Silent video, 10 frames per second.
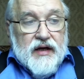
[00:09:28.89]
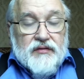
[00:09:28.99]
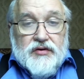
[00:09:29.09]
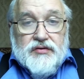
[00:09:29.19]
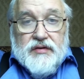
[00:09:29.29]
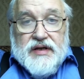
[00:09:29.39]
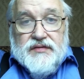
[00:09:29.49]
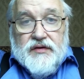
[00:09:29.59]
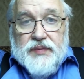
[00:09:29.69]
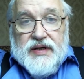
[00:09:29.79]
И вот у
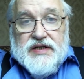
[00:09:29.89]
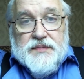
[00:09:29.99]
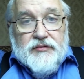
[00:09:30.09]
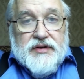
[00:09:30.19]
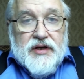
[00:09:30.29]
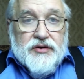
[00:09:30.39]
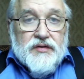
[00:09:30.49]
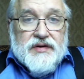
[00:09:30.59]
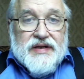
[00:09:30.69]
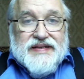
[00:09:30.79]
нас вот принципе вот
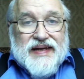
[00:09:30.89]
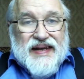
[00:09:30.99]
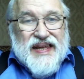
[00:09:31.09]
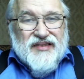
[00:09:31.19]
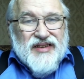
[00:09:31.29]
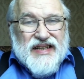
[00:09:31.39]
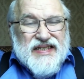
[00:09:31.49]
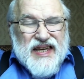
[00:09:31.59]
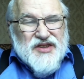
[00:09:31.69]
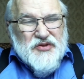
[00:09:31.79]
такое вот разделение
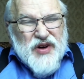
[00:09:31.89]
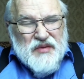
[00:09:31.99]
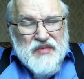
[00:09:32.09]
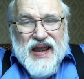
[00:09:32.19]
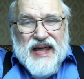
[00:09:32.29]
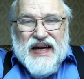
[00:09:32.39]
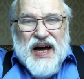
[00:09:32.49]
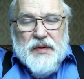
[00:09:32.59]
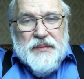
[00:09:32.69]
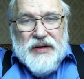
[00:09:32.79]
властей, но формально
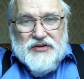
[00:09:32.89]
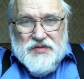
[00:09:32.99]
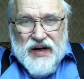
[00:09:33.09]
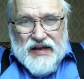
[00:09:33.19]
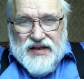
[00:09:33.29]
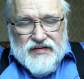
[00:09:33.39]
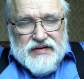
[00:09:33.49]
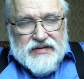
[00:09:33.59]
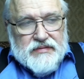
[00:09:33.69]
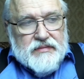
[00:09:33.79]
как бы
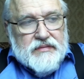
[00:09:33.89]
предусматривалось.